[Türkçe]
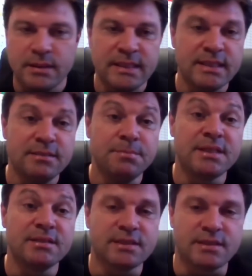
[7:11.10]
ligin
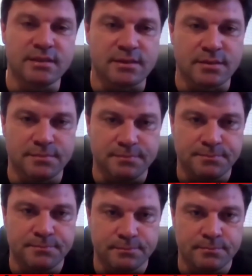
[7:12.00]
birincisiyiz.
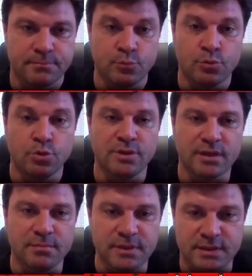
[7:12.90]
Bütün
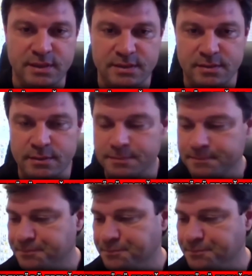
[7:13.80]
takımlar içerisinde.